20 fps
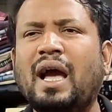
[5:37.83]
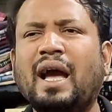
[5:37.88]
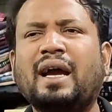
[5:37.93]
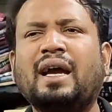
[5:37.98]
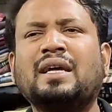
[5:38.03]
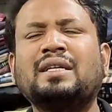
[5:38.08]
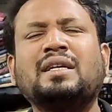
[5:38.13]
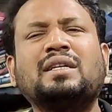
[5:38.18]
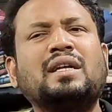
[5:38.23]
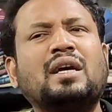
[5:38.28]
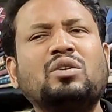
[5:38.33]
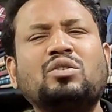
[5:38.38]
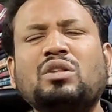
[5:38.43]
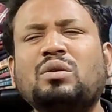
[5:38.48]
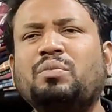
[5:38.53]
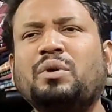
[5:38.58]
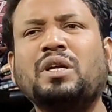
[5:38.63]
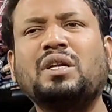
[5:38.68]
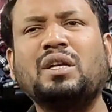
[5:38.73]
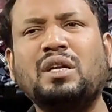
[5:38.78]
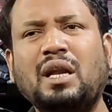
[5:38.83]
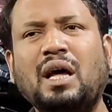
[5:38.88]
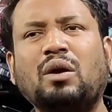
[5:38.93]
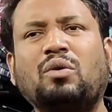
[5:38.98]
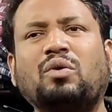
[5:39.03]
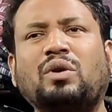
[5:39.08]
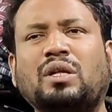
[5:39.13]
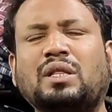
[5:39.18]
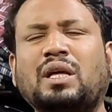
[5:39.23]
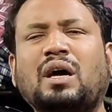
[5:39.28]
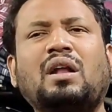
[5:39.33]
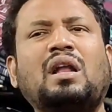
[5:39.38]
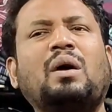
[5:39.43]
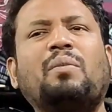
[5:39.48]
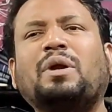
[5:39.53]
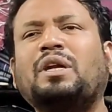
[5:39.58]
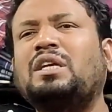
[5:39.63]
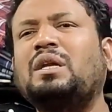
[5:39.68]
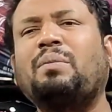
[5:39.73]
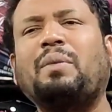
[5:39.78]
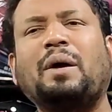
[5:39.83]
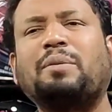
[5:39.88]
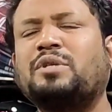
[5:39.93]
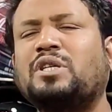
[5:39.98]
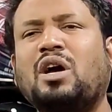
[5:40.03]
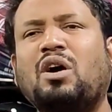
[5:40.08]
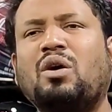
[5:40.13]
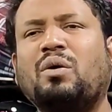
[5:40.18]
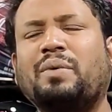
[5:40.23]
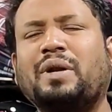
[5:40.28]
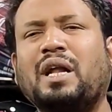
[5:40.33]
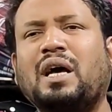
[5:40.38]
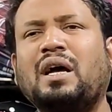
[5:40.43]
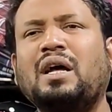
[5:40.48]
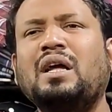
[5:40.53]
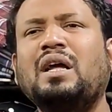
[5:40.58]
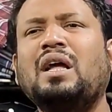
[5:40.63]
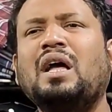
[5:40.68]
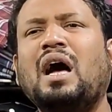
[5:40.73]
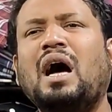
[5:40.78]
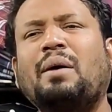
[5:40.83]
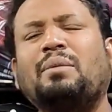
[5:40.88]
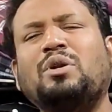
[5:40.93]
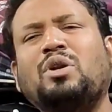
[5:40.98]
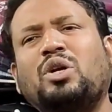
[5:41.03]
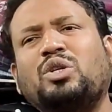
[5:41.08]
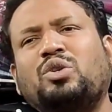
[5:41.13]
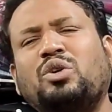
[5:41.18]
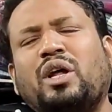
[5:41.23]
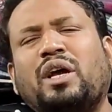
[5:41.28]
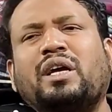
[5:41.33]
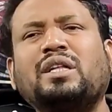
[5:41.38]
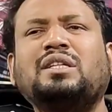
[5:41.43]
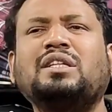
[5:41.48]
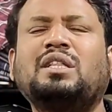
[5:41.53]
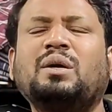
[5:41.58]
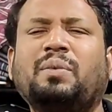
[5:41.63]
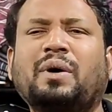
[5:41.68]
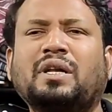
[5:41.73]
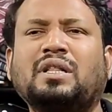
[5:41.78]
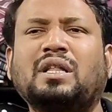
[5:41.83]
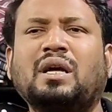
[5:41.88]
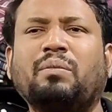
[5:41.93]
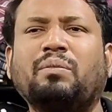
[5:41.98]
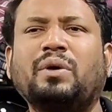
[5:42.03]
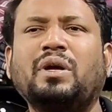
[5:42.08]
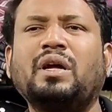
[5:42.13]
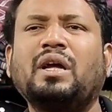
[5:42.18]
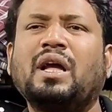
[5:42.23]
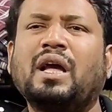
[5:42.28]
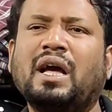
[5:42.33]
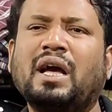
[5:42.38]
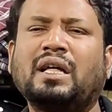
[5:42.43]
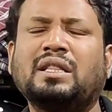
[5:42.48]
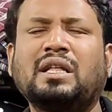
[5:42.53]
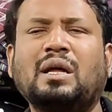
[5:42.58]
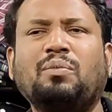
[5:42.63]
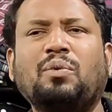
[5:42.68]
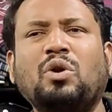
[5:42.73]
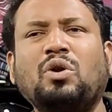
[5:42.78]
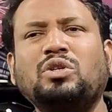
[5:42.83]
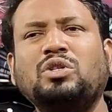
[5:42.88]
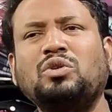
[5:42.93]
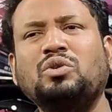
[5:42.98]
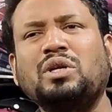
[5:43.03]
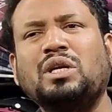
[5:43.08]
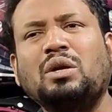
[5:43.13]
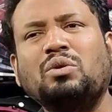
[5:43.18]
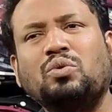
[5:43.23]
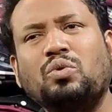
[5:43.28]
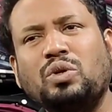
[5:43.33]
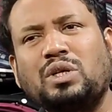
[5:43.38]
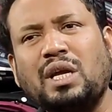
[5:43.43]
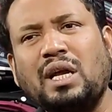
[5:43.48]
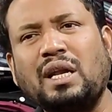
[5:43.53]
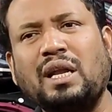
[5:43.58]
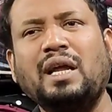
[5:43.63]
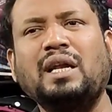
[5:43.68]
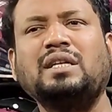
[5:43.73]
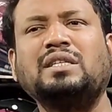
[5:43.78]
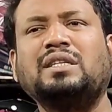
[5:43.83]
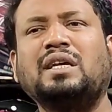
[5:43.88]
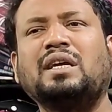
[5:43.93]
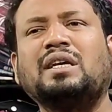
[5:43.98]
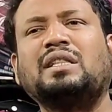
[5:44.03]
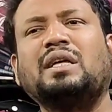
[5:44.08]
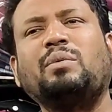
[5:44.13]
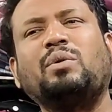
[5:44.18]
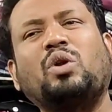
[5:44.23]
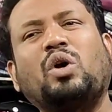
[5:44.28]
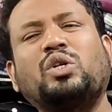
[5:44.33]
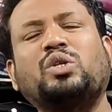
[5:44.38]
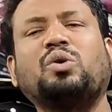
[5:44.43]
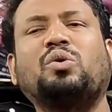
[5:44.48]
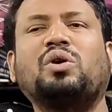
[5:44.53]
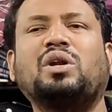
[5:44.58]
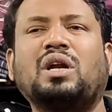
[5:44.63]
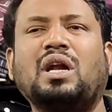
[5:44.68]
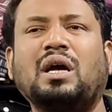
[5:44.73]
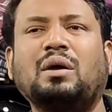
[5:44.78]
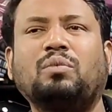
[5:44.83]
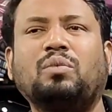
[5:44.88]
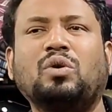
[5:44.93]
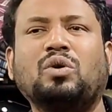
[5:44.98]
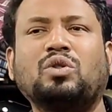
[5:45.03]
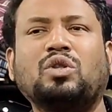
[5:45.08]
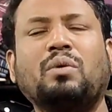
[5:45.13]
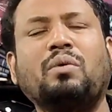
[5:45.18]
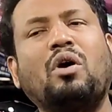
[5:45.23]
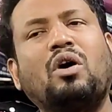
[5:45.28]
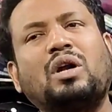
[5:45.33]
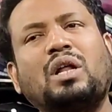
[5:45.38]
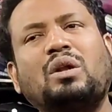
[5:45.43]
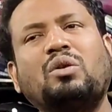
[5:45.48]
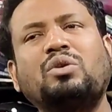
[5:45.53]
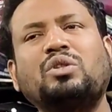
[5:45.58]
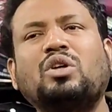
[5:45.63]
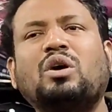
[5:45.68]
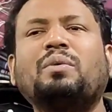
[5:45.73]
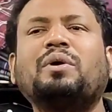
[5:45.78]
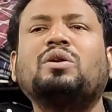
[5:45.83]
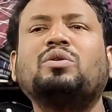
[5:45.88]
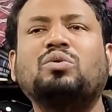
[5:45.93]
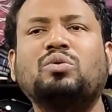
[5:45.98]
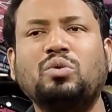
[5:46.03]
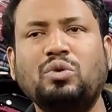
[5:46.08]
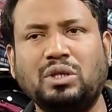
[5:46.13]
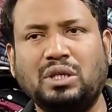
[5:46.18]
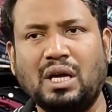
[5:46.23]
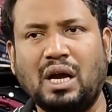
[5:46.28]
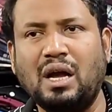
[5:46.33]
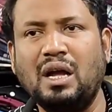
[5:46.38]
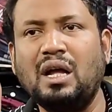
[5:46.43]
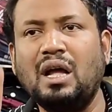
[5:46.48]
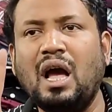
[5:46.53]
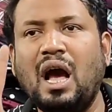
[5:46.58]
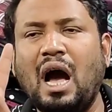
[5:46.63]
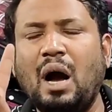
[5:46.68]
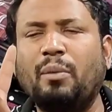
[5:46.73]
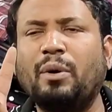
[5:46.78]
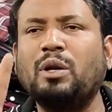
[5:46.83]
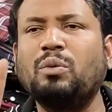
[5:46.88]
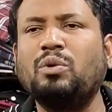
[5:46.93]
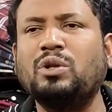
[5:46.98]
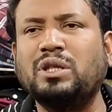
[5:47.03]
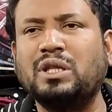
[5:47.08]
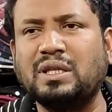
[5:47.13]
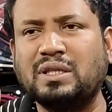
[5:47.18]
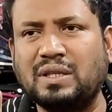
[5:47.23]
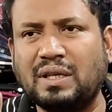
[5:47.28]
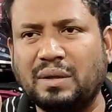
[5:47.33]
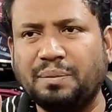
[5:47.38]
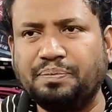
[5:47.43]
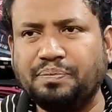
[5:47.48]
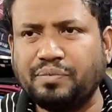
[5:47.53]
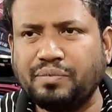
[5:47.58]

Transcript: এক হাজার টাকা যদি বিক্রি না করি তাহলে আমার এটা ব্যবসা হবে না আমি নয়শো টাকা দিতে পারতাম হ্যাঁ তারপরেও যদি কেউ দুইটা নেন সেক্ষেত্রে আমি নয়শো করে রাখবো তবে অর্ডার হইতে হবে দুইটা আবারও বলতেছি